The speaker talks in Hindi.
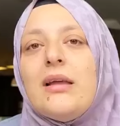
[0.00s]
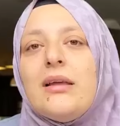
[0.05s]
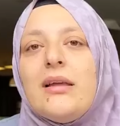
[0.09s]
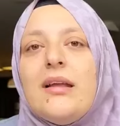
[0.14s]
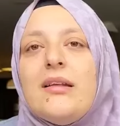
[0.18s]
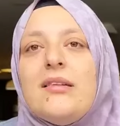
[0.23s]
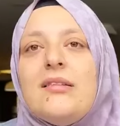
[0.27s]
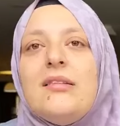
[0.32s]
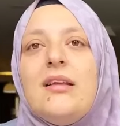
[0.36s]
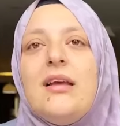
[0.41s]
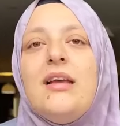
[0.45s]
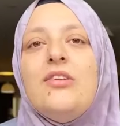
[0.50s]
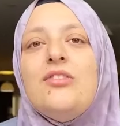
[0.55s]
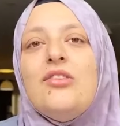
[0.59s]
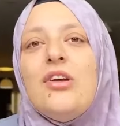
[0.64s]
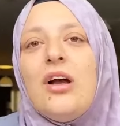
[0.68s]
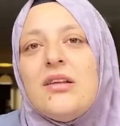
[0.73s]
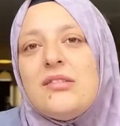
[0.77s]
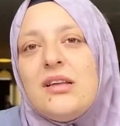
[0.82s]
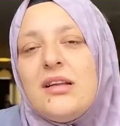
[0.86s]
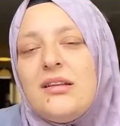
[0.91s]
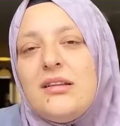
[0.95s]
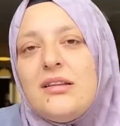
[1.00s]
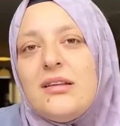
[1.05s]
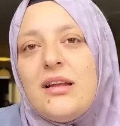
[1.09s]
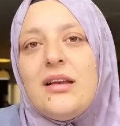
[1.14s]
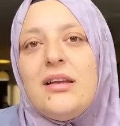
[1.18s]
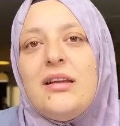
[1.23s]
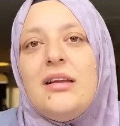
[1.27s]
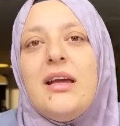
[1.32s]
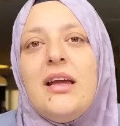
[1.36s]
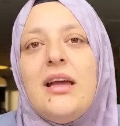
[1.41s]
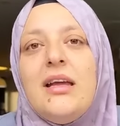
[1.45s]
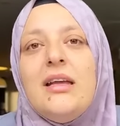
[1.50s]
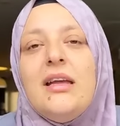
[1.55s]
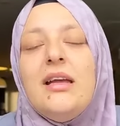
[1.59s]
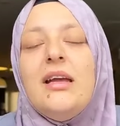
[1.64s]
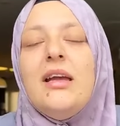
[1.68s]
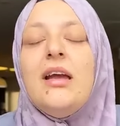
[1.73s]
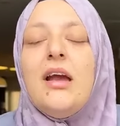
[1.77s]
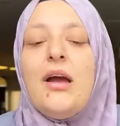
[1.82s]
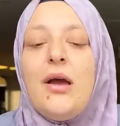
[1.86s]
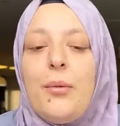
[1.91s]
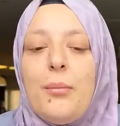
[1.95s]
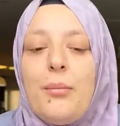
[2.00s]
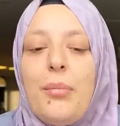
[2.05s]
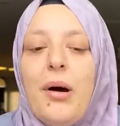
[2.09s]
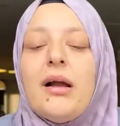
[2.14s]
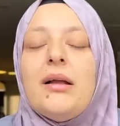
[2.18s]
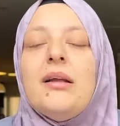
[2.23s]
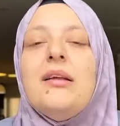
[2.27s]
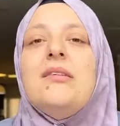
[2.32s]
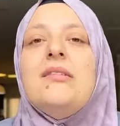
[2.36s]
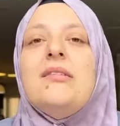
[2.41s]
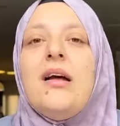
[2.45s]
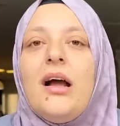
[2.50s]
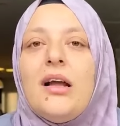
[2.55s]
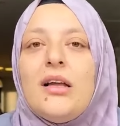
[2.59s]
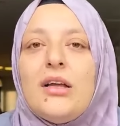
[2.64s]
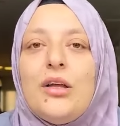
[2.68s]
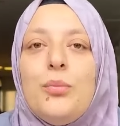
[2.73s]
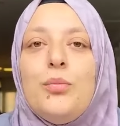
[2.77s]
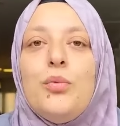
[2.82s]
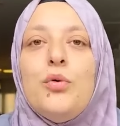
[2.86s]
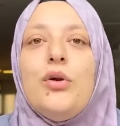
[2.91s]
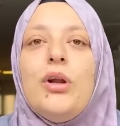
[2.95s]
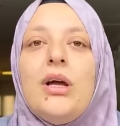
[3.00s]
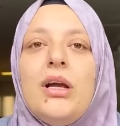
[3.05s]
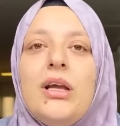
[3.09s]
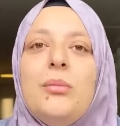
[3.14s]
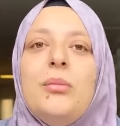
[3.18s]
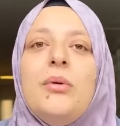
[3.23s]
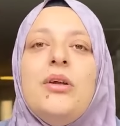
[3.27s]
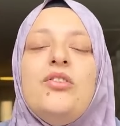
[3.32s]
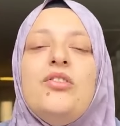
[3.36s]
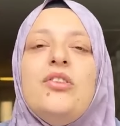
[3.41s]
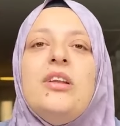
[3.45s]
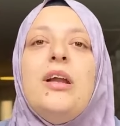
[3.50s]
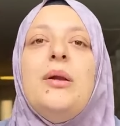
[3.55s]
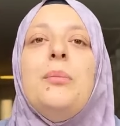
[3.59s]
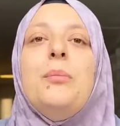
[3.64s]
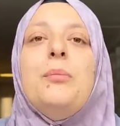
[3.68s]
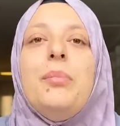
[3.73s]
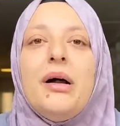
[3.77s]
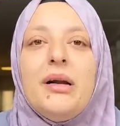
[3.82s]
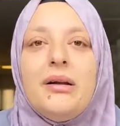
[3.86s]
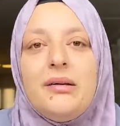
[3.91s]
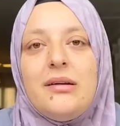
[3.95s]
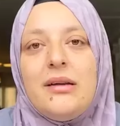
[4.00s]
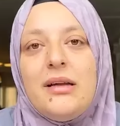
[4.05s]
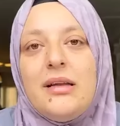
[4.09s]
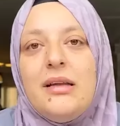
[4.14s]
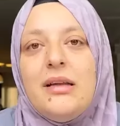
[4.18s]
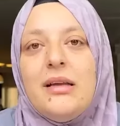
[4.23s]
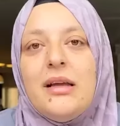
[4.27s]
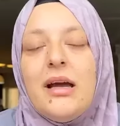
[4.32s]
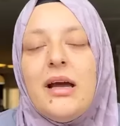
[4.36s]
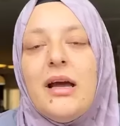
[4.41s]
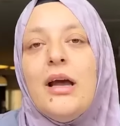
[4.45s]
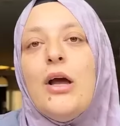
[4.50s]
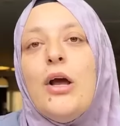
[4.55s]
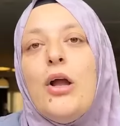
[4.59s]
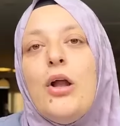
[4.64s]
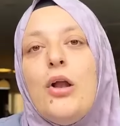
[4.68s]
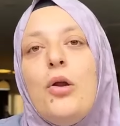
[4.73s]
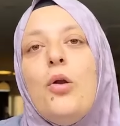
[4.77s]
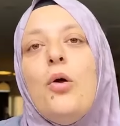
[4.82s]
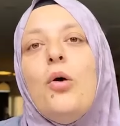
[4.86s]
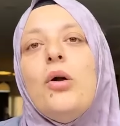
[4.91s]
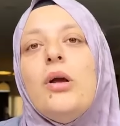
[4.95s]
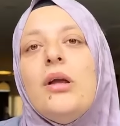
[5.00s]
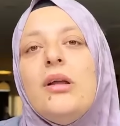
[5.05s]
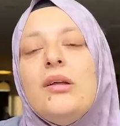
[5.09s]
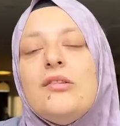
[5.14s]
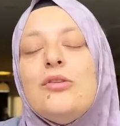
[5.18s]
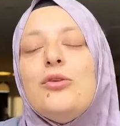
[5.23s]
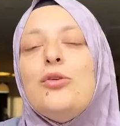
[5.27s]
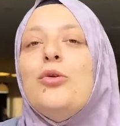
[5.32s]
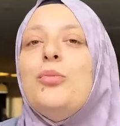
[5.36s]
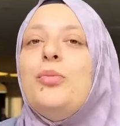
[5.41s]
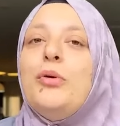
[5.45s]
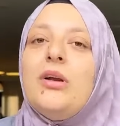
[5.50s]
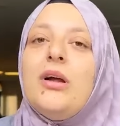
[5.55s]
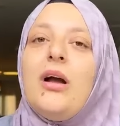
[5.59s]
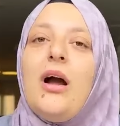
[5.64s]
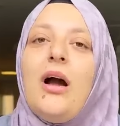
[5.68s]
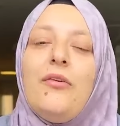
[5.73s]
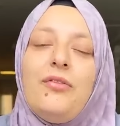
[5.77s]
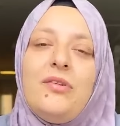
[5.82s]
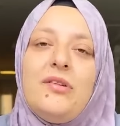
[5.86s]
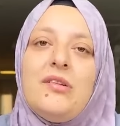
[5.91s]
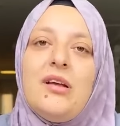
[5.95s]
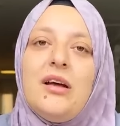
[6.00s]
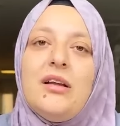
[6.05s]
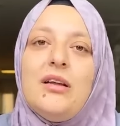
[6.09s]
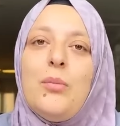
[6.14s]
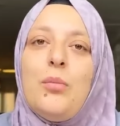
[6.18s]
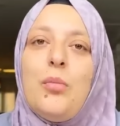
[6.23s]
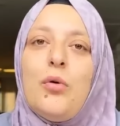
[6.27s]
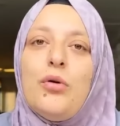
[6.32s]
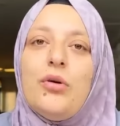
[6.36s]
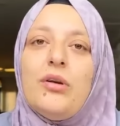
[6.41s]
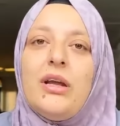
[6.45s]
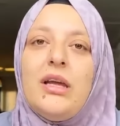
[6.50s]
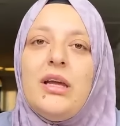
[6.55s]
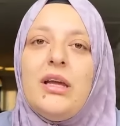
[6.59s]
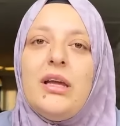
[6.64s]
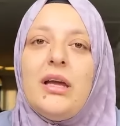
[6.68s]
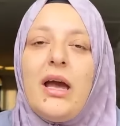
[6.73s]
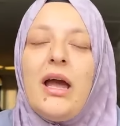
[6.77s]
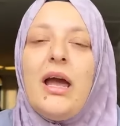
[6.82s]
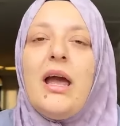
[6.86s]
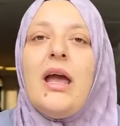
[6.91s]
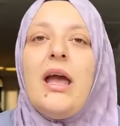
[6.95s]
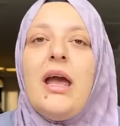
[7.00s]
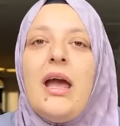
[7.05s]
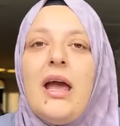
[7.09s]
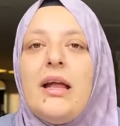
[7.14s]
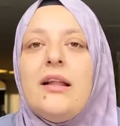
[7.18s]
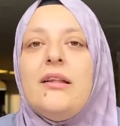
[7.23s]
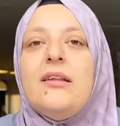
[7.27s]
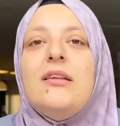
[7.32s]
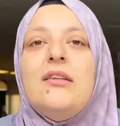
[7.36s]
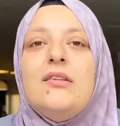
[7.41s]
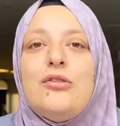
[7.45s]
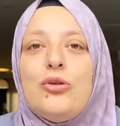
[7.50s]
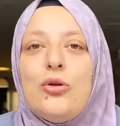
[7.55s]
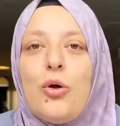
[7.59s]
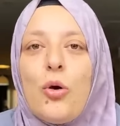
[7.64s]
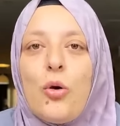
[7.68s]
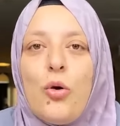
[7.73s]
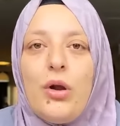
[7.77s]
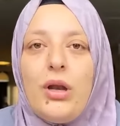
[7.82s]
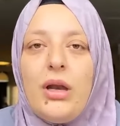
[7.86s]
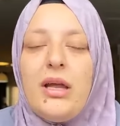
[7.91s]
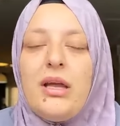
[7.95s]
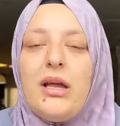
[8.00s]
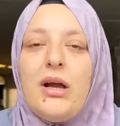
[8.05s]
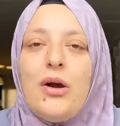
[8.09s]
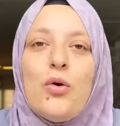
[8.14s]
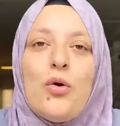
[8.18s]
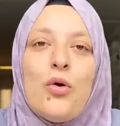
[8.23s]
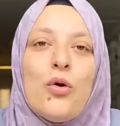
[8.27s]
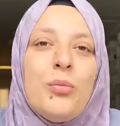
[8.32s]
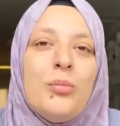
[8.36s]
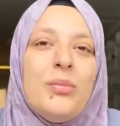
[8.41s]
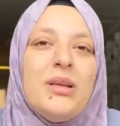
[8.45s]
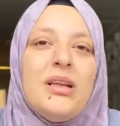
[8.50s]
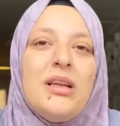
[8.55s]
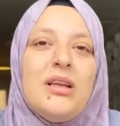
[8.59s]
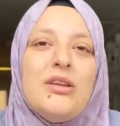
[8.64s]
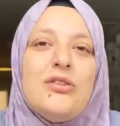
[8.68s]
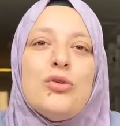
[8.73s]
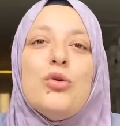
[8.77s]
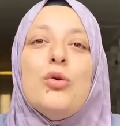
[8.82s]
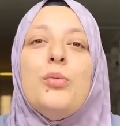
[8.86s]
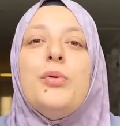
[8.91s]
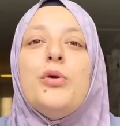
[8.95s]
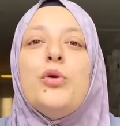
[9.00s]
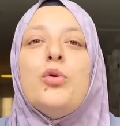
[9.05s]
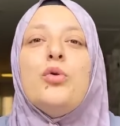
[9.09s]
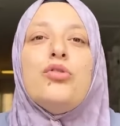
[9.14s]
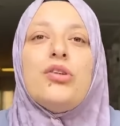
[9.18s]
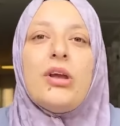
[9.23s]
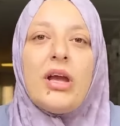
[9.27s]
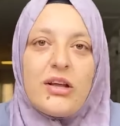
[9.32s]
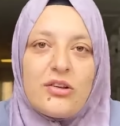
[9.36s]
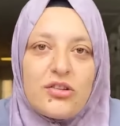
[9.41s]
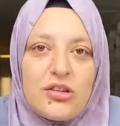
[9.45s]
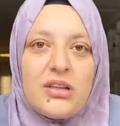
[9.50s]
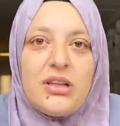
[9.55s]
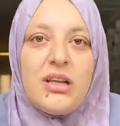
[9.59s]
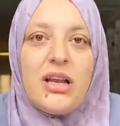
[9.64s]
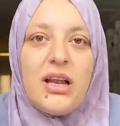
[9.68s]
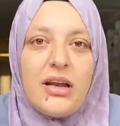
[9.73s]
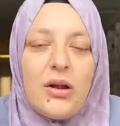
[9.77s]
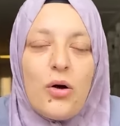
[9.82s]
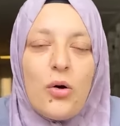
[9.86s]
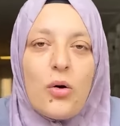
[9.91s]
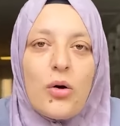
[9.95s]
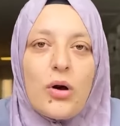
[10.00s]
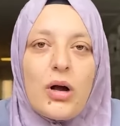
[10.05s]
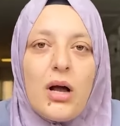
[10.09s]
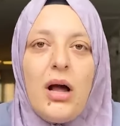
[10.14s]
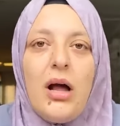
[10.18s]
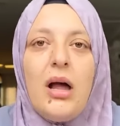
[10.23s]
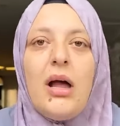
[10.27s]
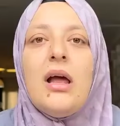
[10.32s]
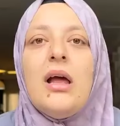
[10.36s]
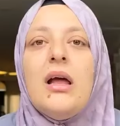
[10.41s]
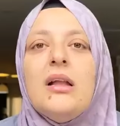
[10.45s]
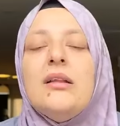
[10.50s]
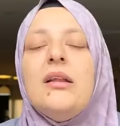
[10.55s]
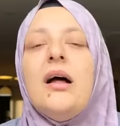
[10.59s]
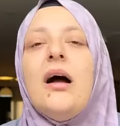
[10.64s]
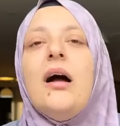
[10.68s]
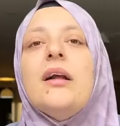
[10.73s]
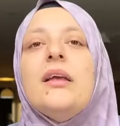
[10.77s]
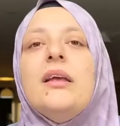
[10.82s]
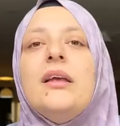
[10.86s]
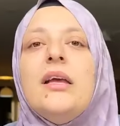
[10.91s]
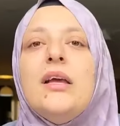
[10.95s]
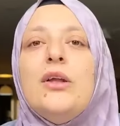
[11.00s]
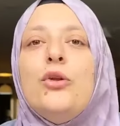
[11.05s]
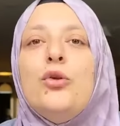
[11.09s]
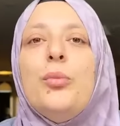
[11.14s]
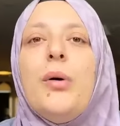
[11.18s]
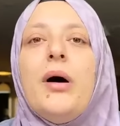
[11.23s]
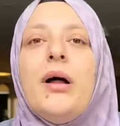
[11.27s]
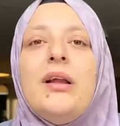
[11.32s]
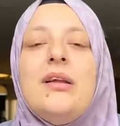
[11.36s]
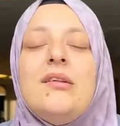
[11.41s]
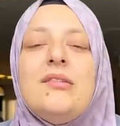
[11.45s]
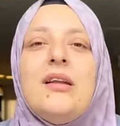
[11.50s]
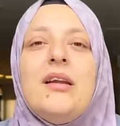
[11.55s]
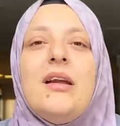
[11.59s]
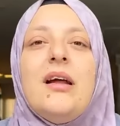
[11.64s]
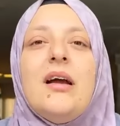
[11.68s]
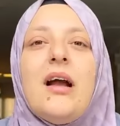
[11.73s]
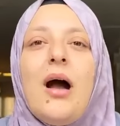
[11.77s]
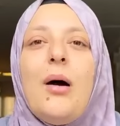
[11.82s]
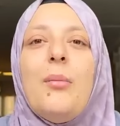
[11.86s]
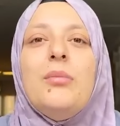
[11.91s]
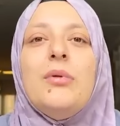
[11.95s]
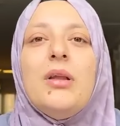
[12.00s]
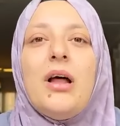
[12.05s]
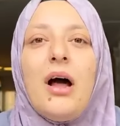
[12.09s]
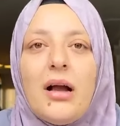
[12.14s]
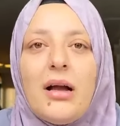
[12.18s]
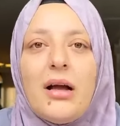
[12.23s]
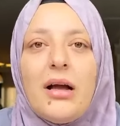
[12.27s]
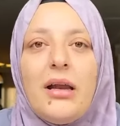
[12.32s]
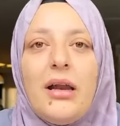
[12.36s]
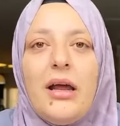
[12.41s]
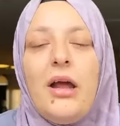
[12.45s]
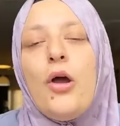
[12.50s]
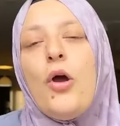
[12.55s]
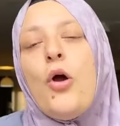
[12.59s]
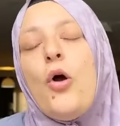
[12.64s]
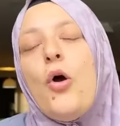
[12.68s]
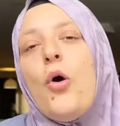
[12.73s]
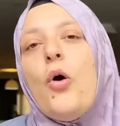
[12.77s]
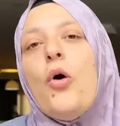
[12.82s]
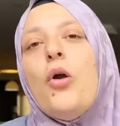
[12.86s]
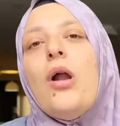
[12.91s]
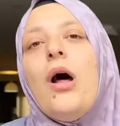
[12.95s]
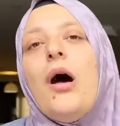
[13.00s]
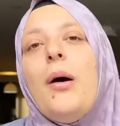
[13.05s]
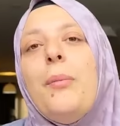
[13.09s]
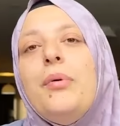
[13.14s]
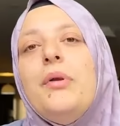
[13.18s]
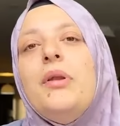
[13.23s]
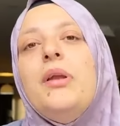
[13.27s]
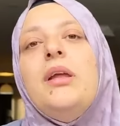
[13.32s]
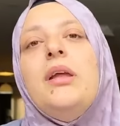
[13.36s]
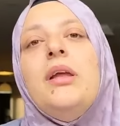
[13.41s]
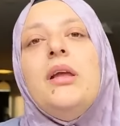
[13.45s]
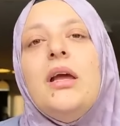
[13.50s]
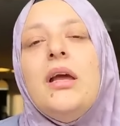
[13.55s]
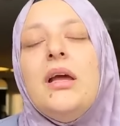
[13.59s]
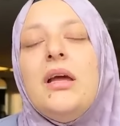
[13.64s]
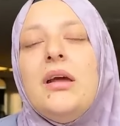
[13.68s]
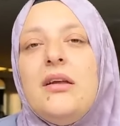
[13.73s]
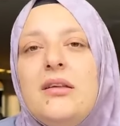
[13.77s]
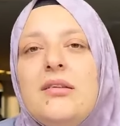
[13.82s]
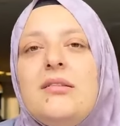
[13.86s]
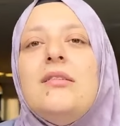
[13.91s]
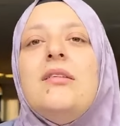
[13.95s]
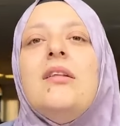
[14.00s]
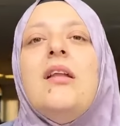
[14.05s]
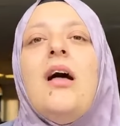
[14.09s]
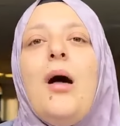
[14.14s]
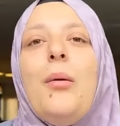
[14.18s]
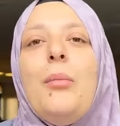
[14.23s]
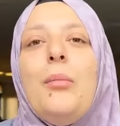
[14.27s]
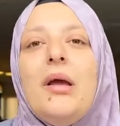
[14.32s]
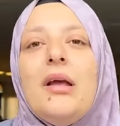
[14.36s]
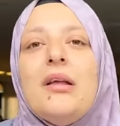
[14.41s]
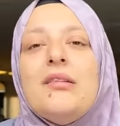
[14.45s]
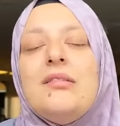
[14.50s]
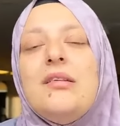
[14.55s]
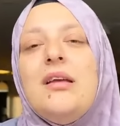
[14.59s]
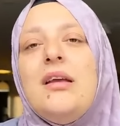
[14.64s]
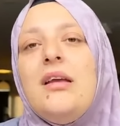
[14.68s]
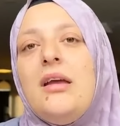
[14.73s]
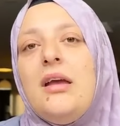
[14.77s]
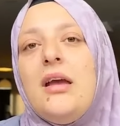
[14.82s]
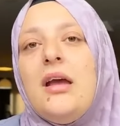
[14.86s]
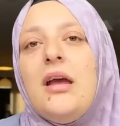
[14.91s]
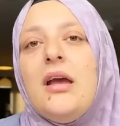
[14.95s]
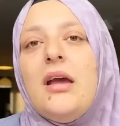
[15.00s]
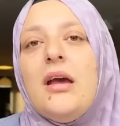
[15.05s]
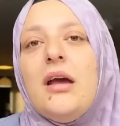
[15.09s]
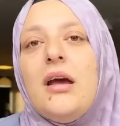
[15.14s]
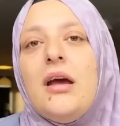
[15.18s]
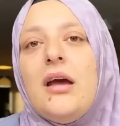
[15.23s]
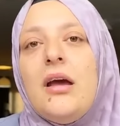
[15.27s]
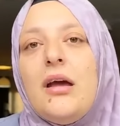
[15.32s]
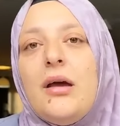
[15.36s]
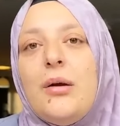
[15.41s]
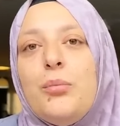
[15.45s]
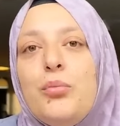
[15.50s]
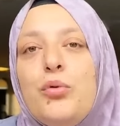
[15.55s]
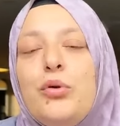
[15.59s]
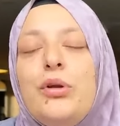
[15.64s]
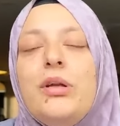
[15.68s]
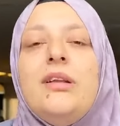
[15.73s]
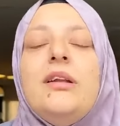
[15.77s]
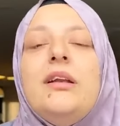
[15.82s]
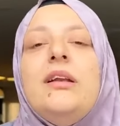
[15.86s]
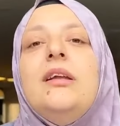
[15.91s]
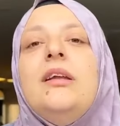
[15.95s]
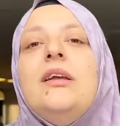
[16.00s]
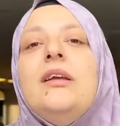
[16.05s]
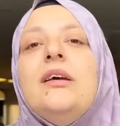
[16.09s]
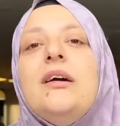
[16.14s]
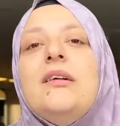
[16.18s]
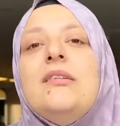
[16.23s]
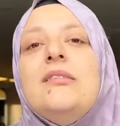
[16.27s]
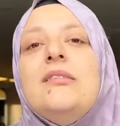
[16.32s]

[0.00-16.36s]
किससे इजाज़त दे रही है कि पाकिस्तान की बुरा इमेज इधर बन रही है लोग इसके ऊपर काफ़ी ज़्यादा बोल रही है एटलीस्ट लोगों ने या गवर्नमेंट ने इसके ऊपर कुछ एक्शन लेना होगा ताकि ये दोबारा इस तरह काम ना करे और अपनी इस्लाम ऐसे बुरी तरीके